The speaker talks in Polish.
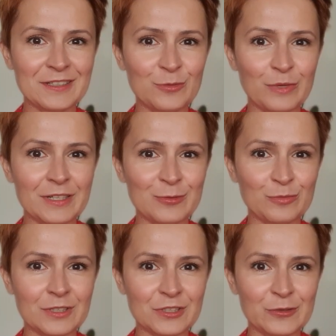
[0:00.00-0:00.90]
do
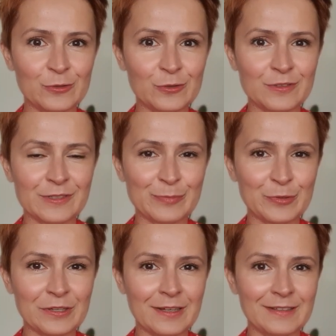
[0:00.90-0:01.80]
meritum naszego
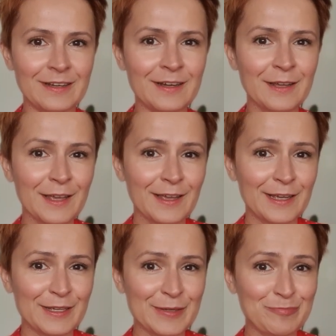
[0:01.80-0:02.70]
spotkania,
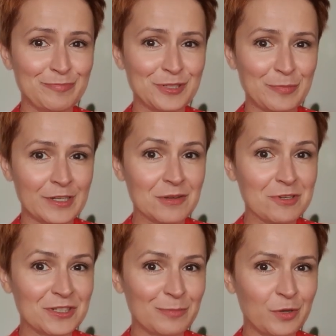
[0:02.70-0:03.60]
e, przepraszam,
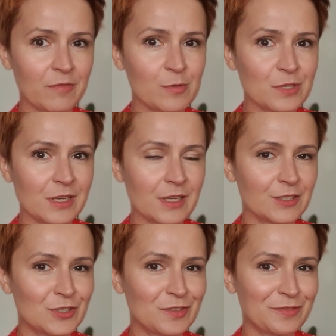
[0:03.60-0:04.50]
jeżeli pojawią się
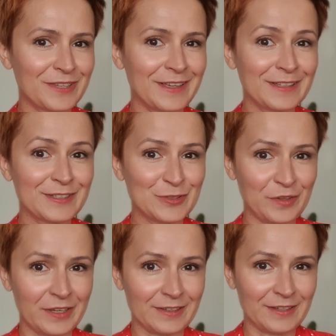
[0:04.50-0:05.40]
jakieś dziwne
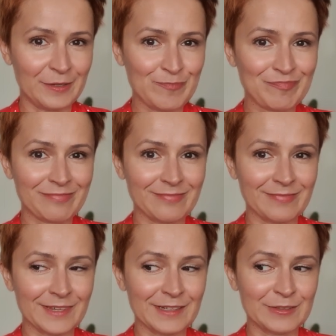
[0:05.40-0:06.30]
dźwięki.
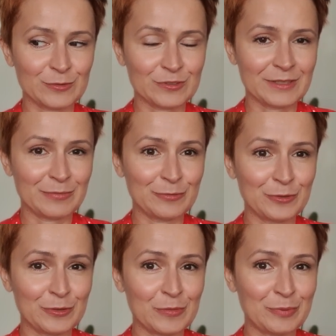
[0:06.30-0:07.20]
Mm, tutaj
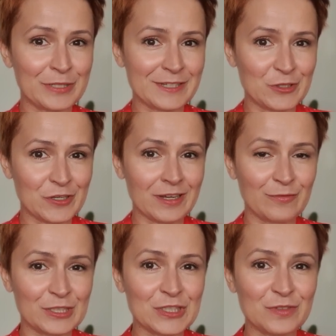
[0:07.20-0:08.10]
mój e, pieseczek, a
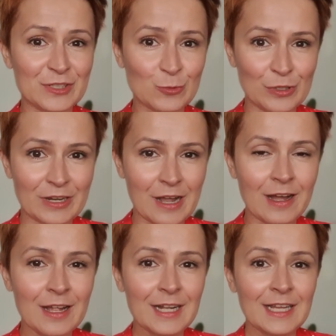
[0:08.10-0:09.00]
właściwie
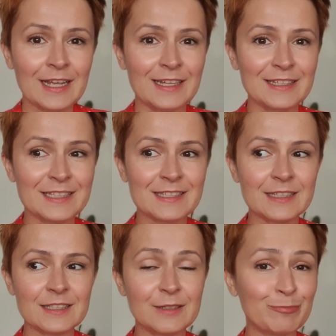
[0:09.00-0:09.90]
suńka, e,
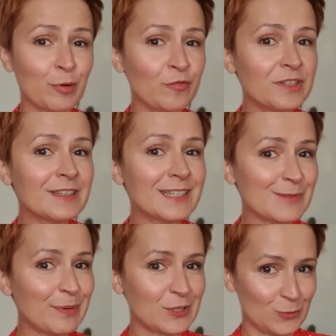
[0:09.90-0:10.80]
niestety powinna
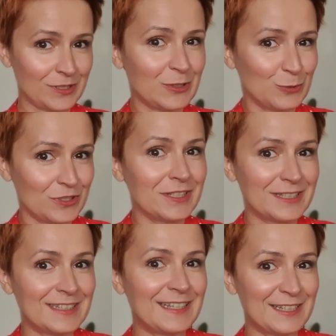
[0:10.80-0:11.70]
spać o tej godzinie,
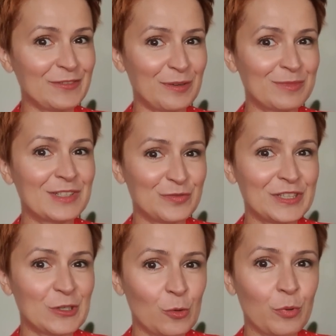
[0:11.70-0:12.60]
gdy nagrywam ten
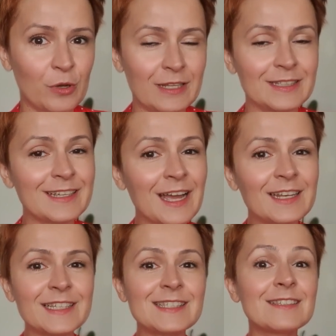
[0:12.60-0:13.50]
wideo poradnik,
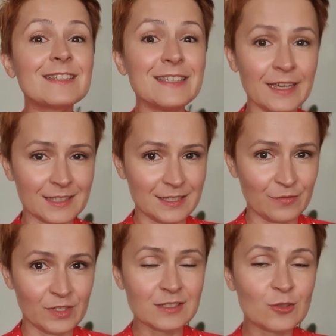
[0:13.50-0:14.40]
ale niestety nie chce,
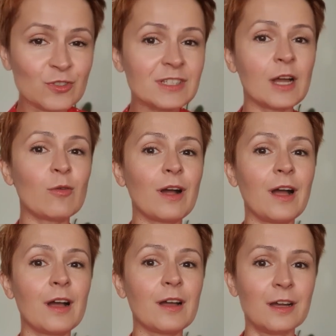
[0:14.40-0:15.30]
więc
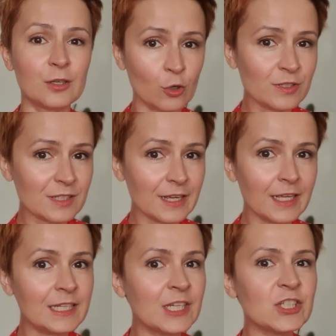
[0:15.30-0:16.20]
dostała kostkę
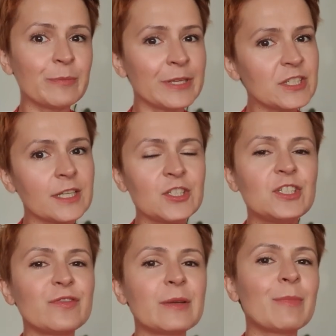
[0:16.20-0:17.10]
i jeżeli będzie jakieś
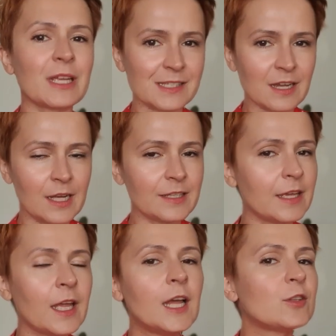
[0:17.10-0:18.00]
dziwne
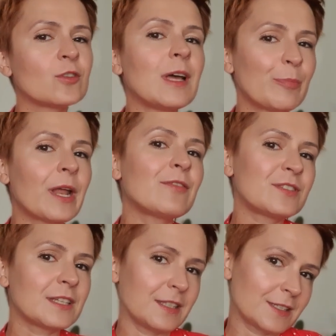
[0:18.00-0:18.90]
mlaskanie, to
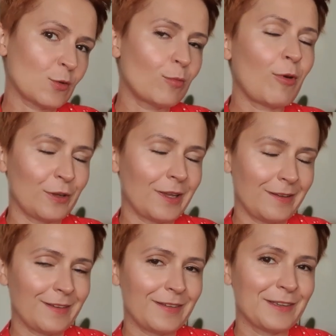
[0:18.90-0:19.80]
naprawdę nie są moje